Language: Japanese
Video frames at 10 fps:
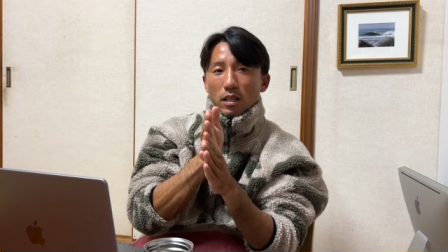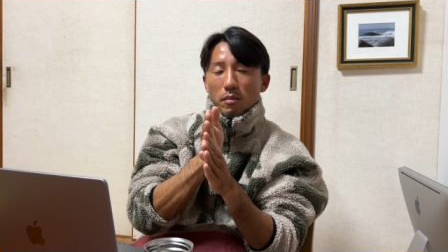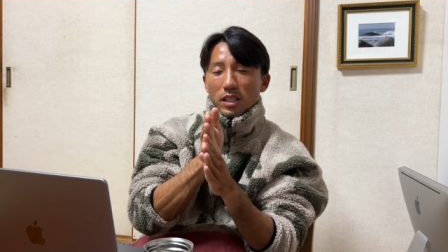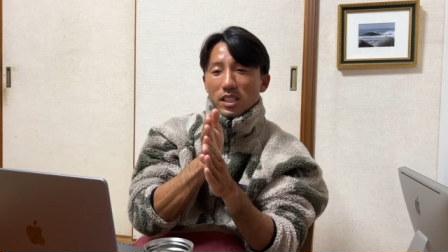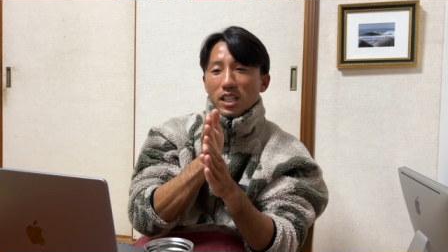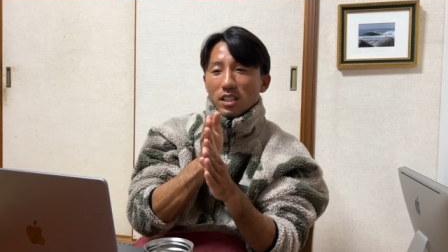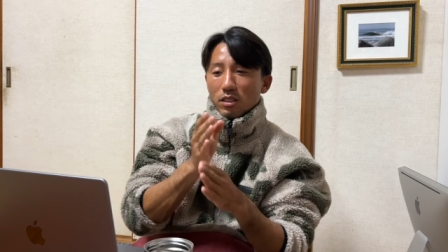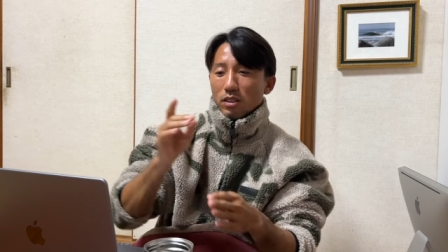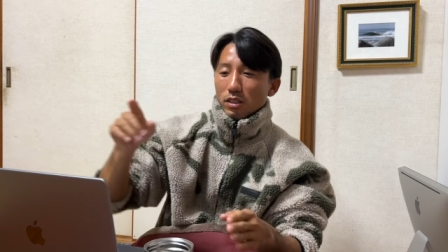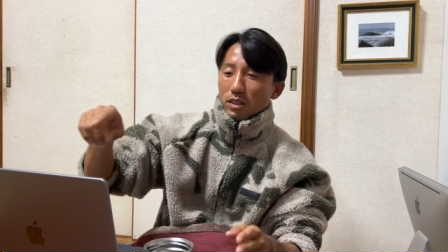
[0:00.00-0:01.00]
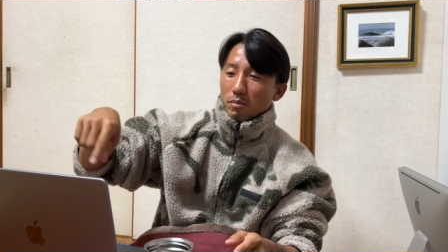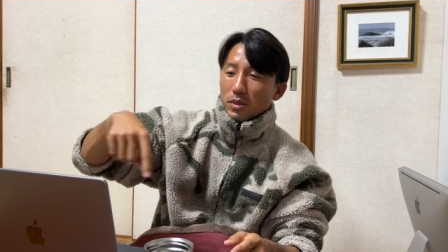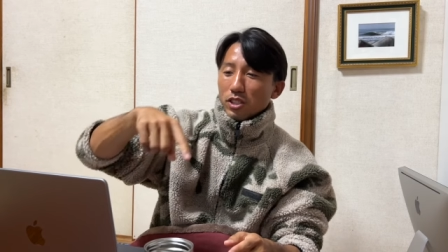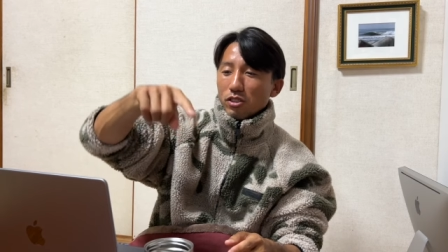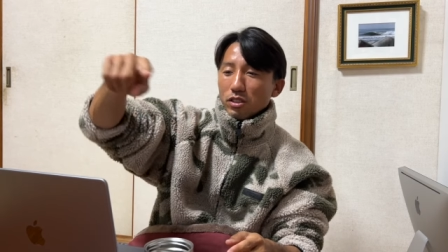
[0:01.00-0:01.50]
間違いなく
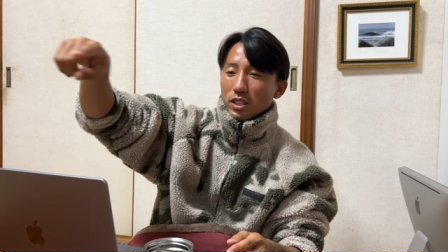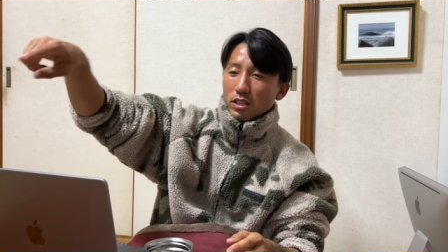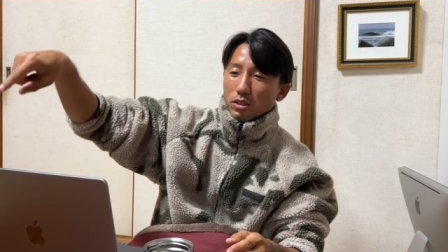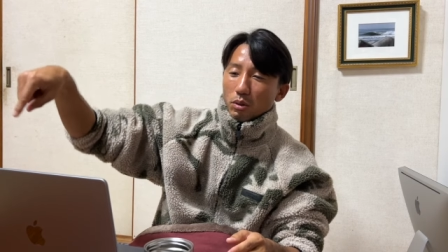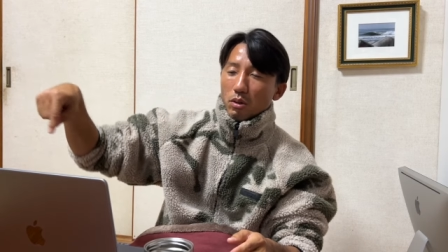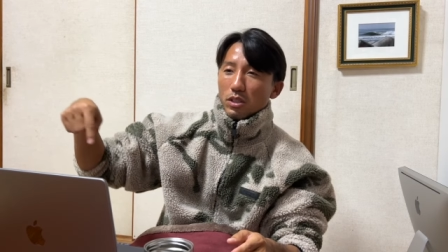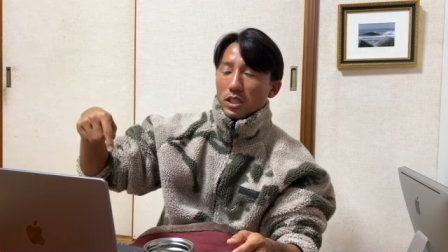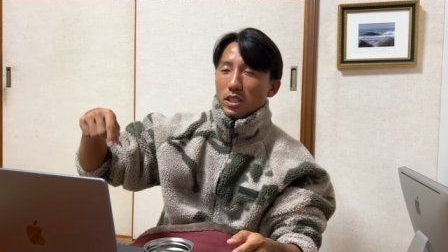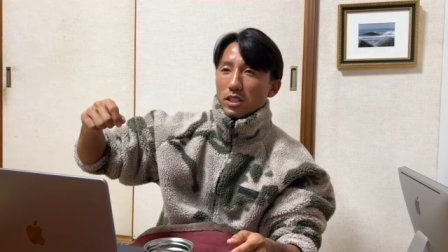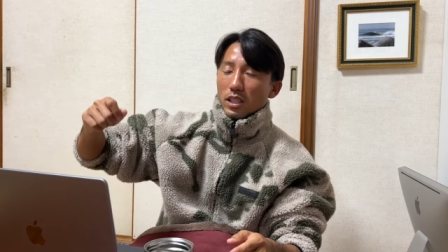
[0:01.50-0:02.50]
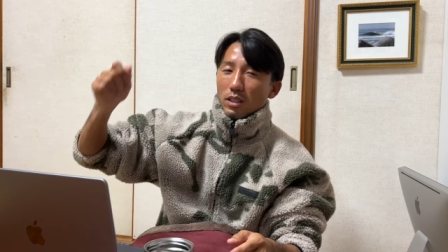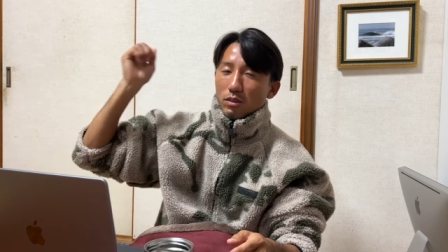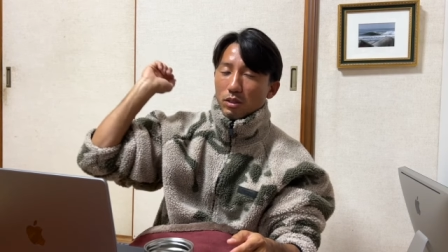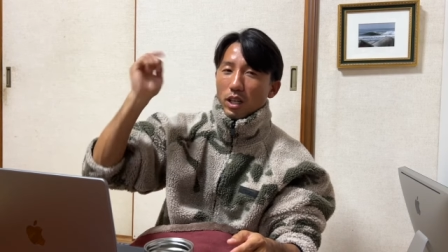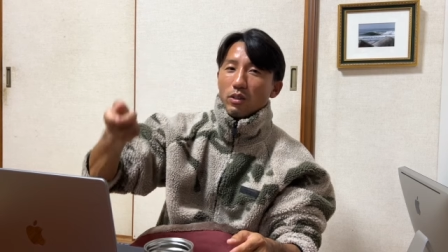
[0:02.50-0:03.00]
密集してるところに、あの、
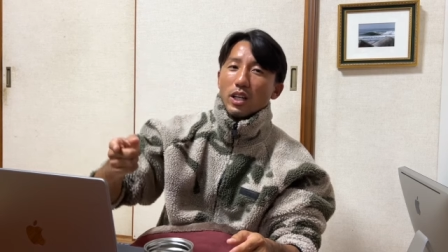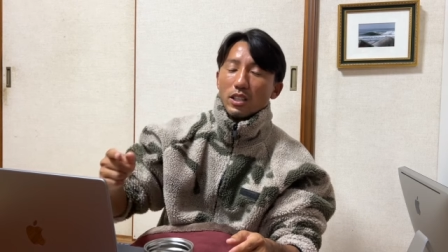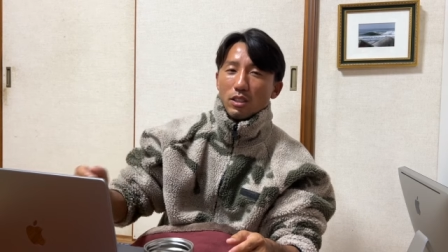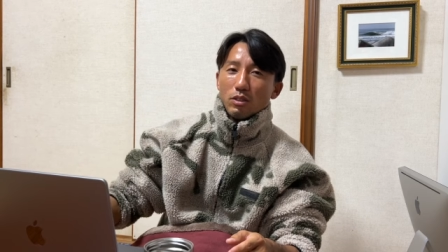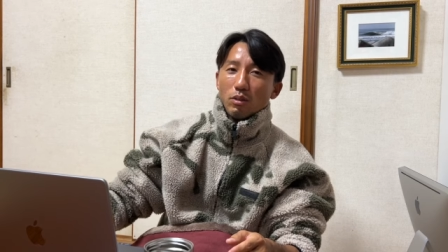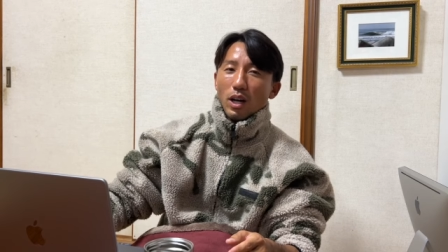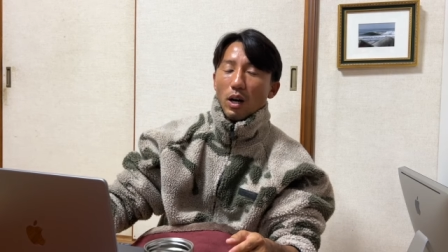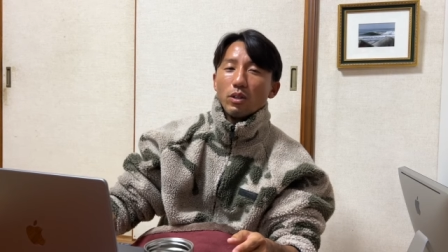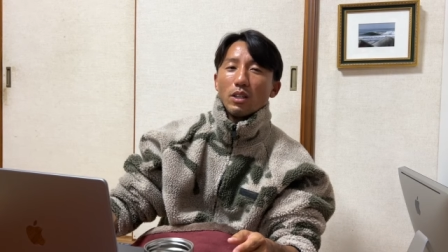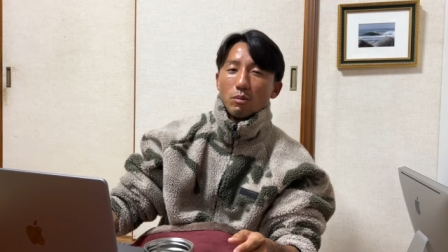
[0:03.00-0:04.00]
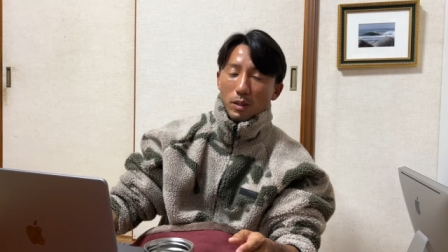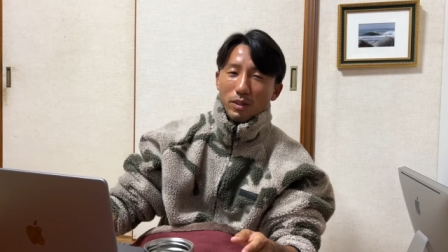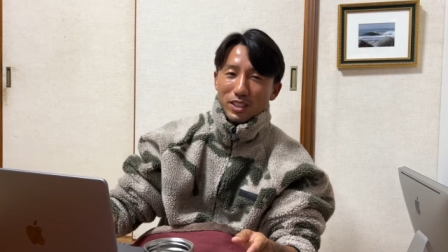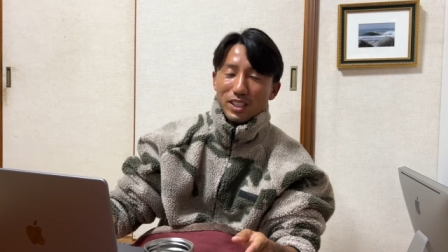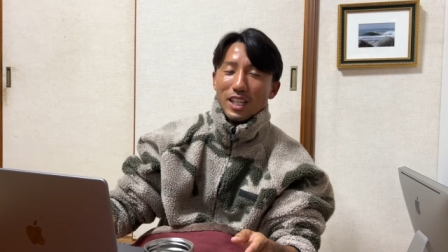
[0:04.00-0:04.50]
ルアーを投げてる人はアホだと思いま
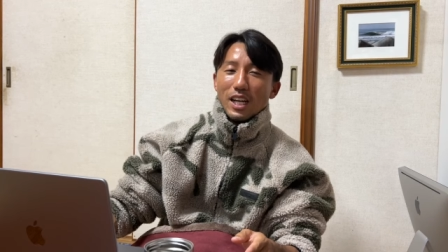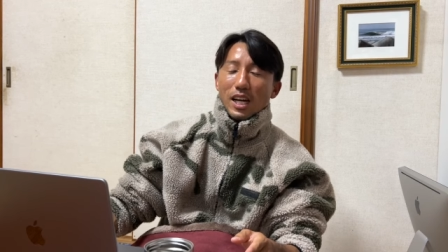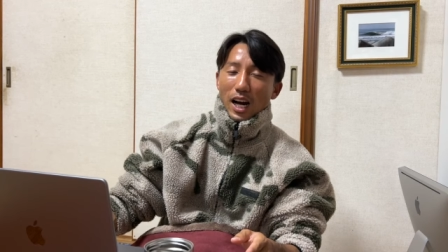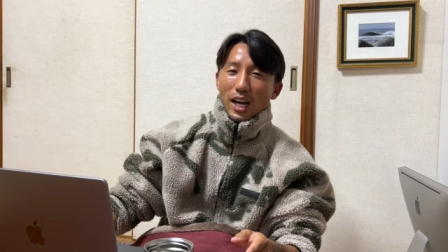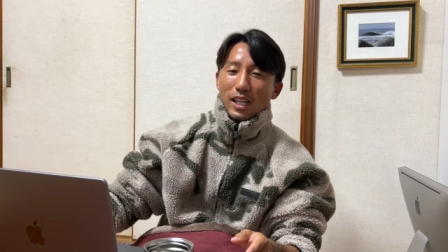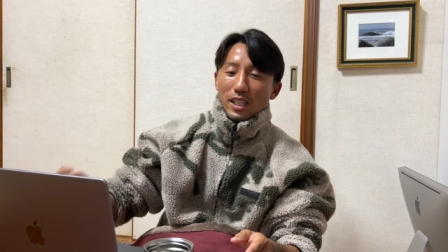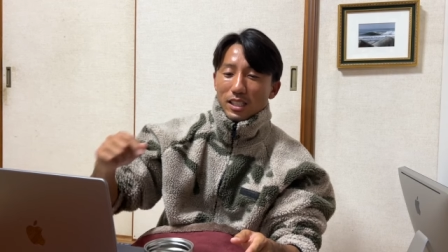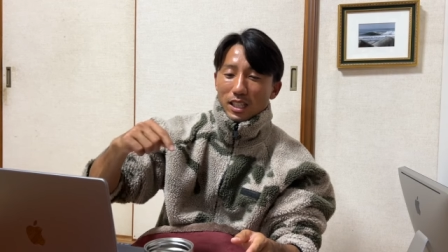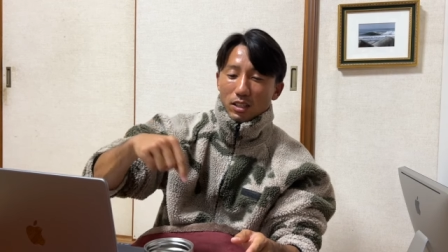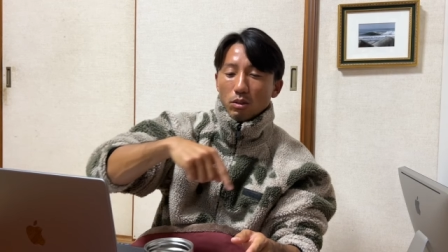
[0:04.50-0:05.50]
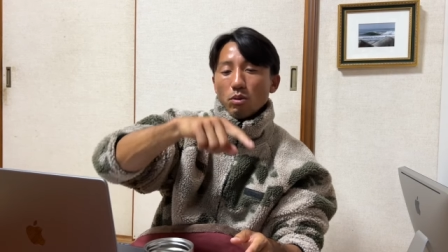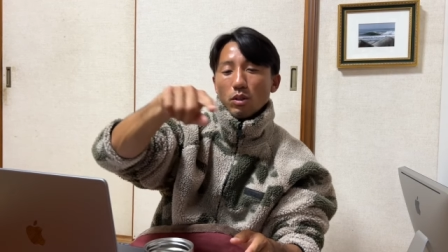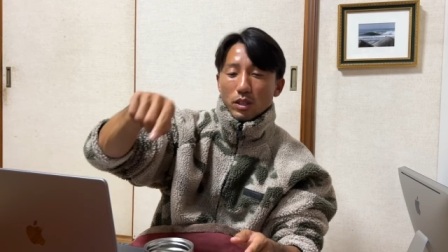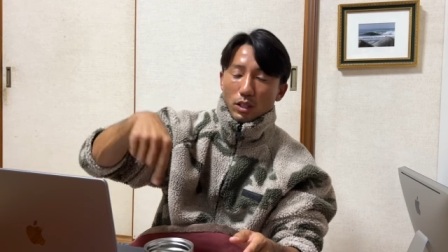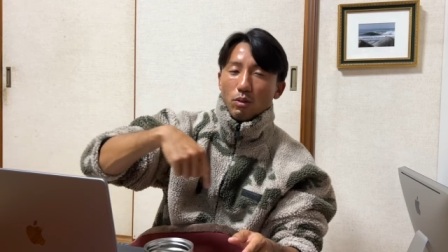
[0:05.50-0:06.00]
す。はい。ちゃんとこう
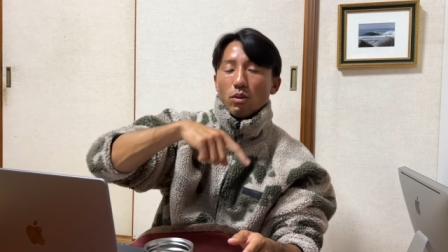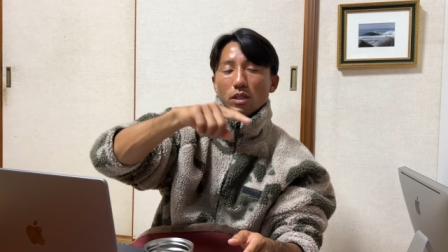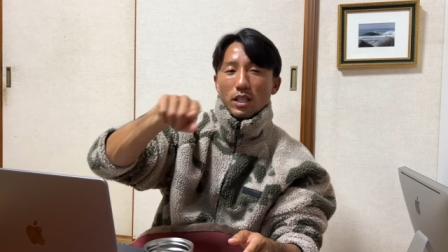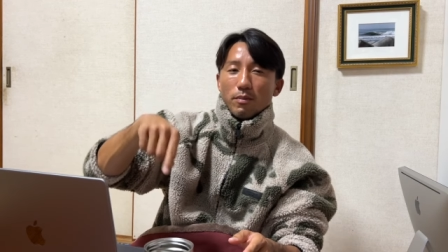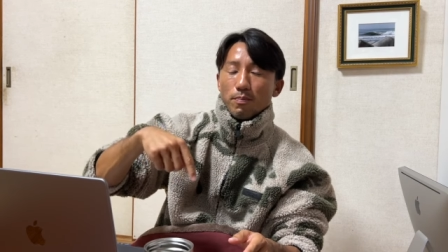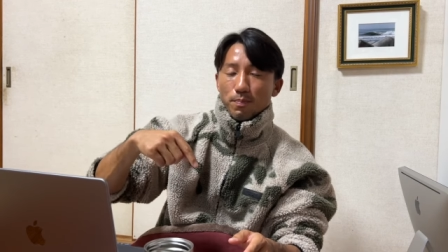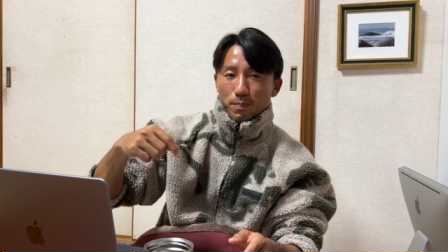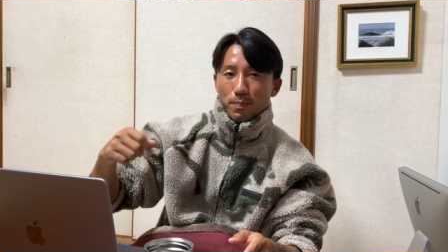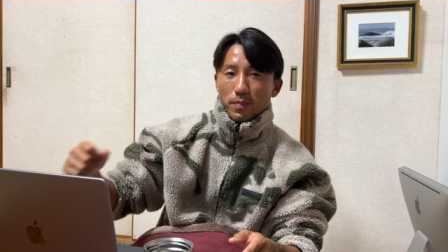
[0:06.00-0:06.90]
いったところね。うん。